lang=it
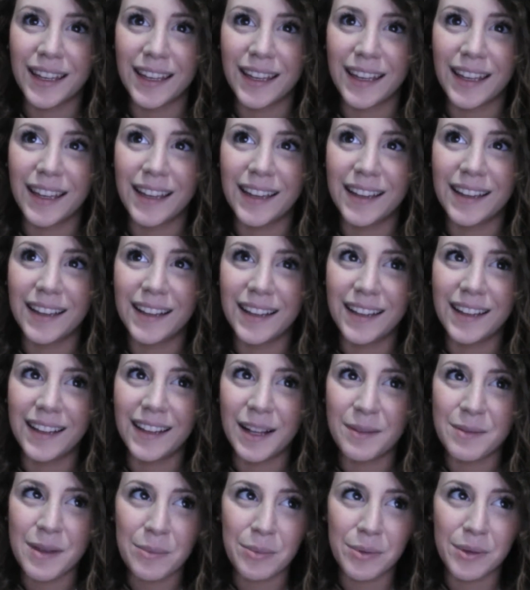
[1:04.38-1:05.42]
che eh,
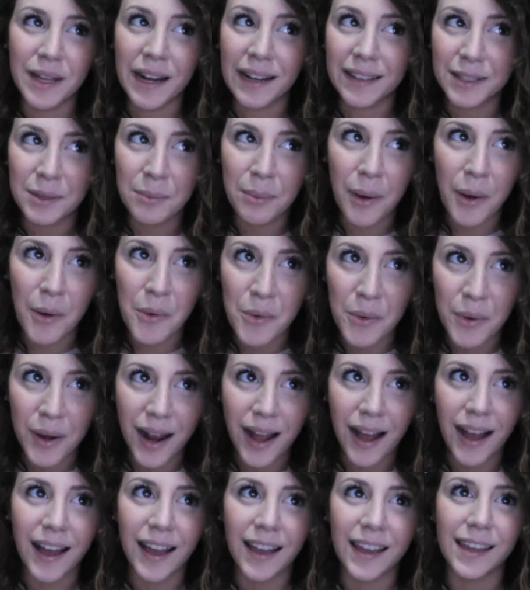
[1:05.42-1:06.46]
la mia più grande
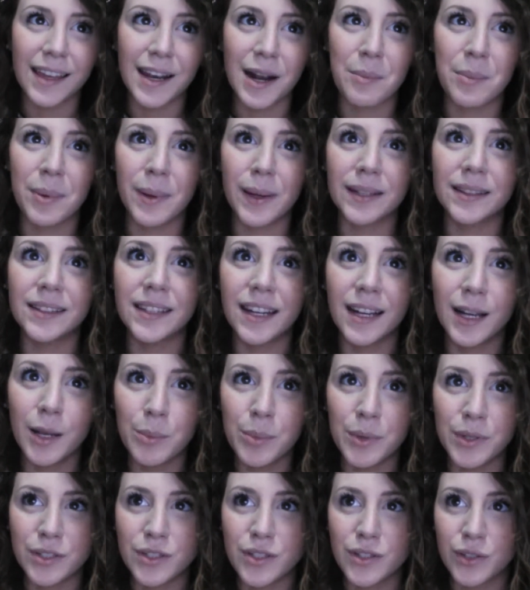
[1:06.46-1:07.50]
paura era perdere le
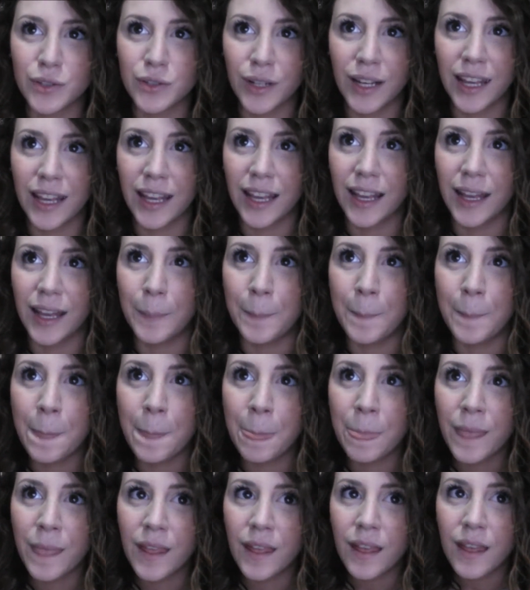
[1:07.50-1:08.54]
persone
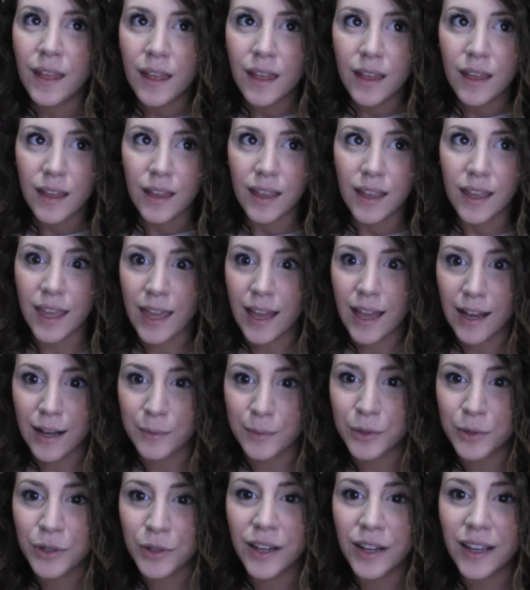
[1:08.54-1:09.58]
che
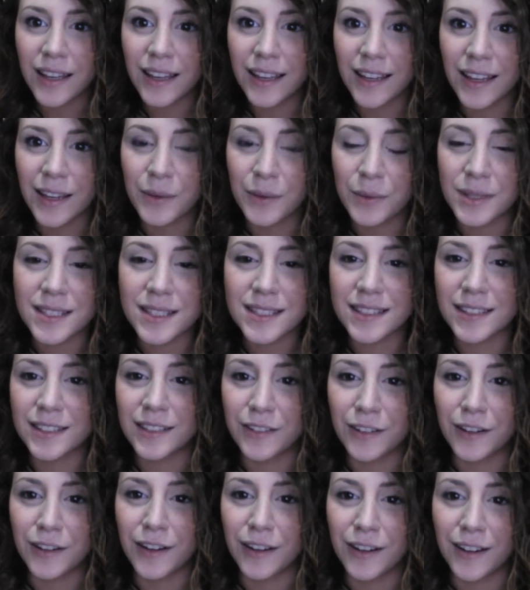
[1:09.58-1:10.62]
amo e
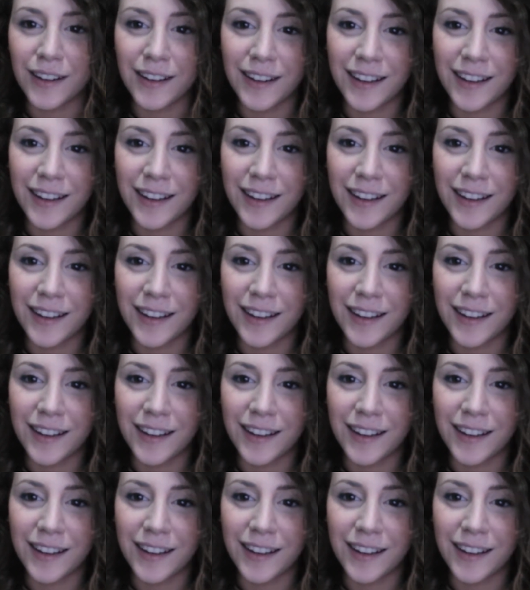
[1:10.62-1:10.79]
questo